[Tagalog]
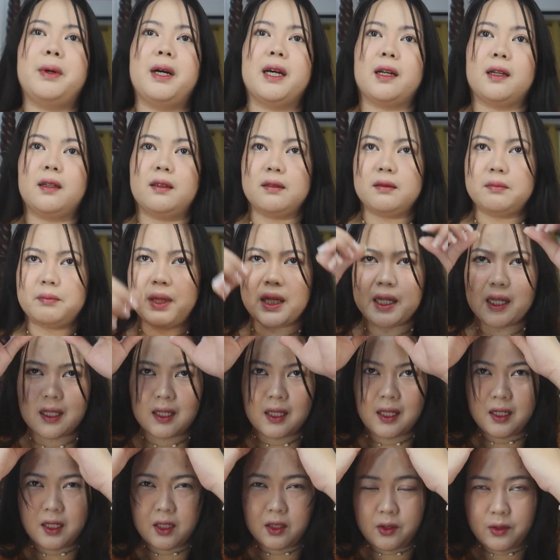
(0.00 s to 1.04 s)
Parang,
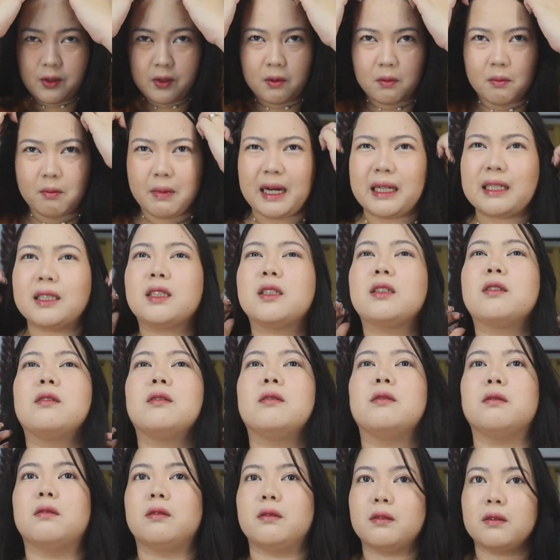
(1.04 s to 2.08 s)
bakit ganito yung bangs
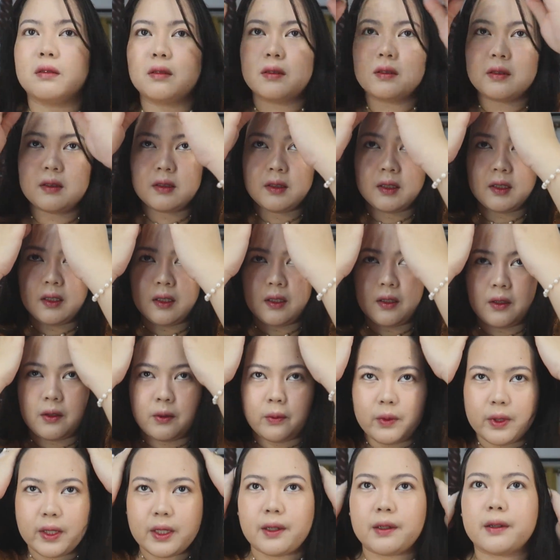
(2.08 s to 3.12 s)
ko, no?
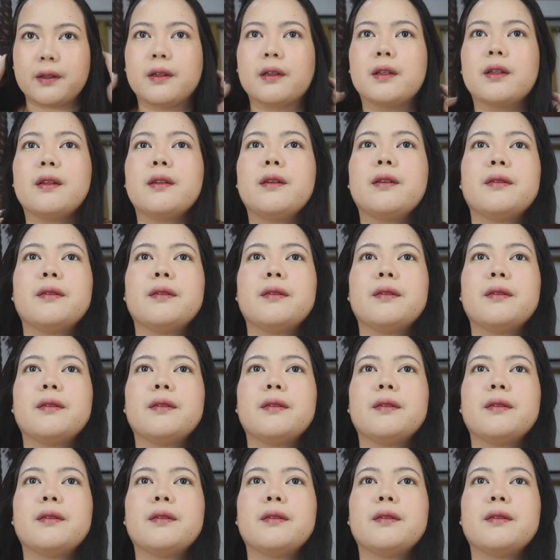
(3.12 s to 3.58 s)
Weird.